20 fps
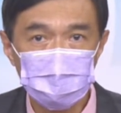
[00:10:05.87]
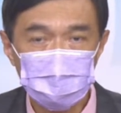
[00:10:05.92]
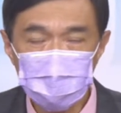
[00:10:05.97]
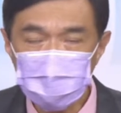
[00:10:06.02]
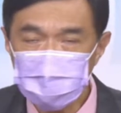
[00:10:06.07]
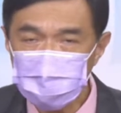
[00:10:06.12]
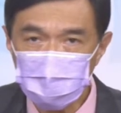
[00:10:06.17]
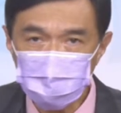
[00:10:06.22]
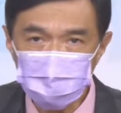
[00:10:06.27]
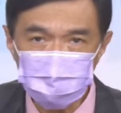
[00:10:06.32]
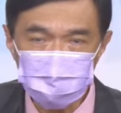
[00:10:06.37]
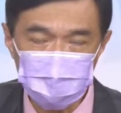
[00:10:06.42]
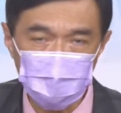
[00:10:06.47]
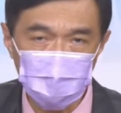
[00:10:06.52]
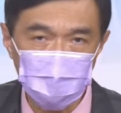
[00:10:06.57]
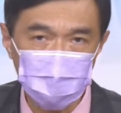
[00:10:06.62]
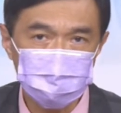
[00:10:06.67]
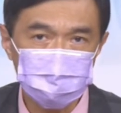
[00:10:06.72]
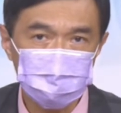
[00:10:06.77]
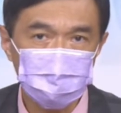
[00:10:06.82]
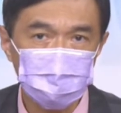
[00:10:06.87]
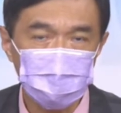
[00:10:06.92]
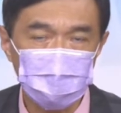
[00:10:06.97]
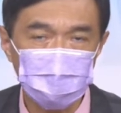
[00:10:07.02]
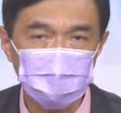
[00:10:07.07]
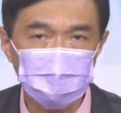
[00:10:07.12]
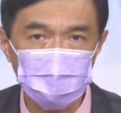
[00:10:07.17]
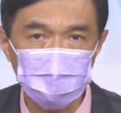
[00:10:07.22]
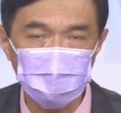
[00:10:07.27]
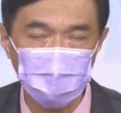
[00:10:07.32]
依照目前联储会
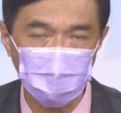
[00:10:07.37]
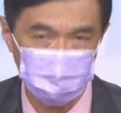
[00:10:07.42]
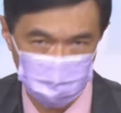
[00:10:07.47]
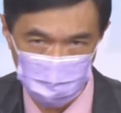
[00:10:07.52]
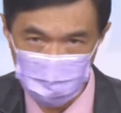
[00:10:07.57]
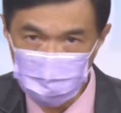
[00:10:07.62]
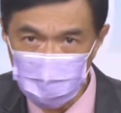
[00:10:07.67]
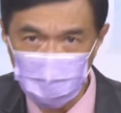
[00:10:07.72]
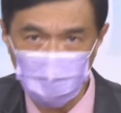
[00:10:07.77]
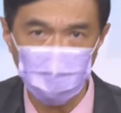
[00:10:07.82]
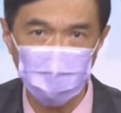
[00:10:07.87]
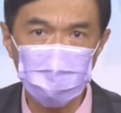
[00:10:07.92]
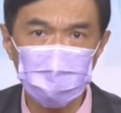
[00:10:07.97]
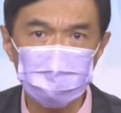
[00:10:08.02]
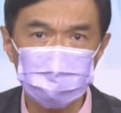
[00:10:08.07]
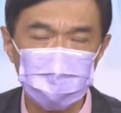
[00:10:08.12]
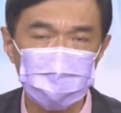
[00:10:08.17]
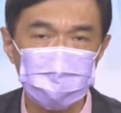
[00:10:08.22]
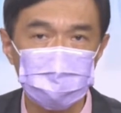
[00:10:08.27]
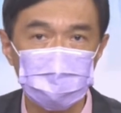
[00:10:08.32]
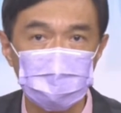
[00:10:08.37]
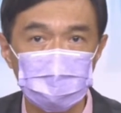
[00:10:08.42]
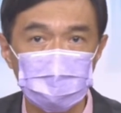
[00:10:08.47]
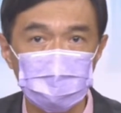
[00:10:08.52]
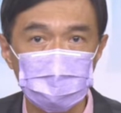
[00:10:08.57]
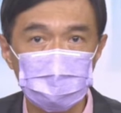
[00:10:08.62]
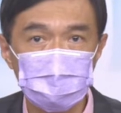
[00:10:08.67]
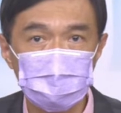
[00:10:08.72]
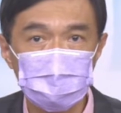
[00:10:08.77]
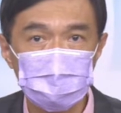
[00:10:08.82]
的规划，明年还要再升
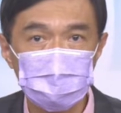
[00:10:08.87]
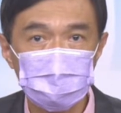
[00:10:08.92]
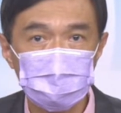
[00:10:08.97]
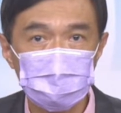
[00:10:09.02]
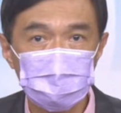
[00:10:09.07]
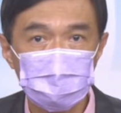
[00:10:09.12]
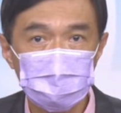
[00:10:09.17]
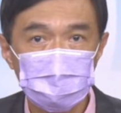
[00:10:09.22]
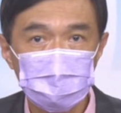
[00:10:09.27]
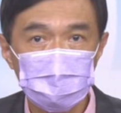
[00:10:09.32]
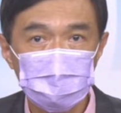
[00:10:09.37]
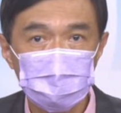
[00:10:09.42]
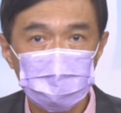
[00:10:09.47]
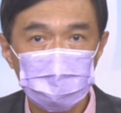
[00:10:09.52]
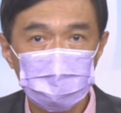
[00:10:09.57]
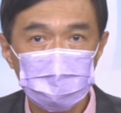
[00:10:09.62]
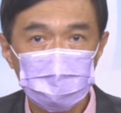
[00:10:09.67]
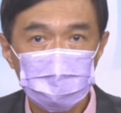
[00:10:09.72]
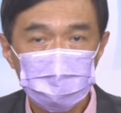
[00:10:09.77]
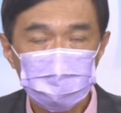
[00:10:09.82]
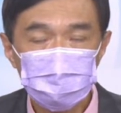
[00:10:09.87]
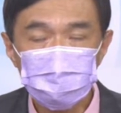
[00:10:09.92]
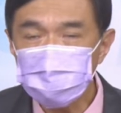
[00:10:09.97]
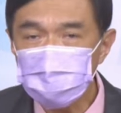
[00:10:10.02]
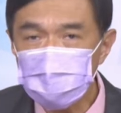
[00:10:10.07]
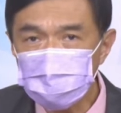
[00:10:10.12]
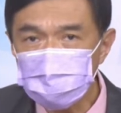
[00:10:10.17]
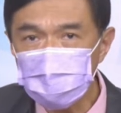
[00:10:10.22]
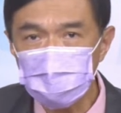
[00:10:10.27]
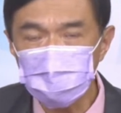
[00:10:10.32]
所以
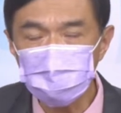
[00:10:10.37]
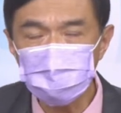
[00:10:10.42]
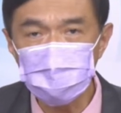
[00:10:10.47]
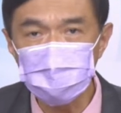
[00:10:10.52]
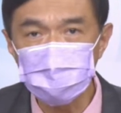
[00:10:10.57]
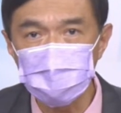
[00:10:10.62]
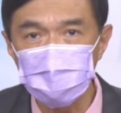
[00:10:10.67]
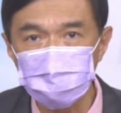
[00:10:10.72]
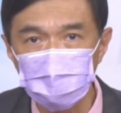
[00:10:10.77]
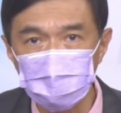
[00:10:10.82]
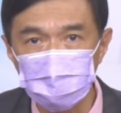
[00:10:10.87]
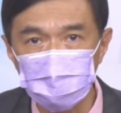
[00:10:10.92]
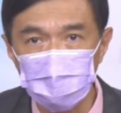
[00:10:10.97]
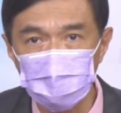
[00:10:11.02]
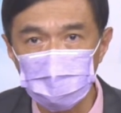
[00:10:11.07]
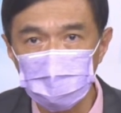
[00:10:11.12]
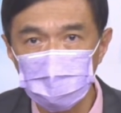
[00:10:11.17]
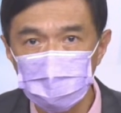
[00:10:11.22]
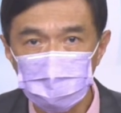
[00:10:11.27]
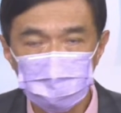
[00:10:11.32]
升息的问题解决没有？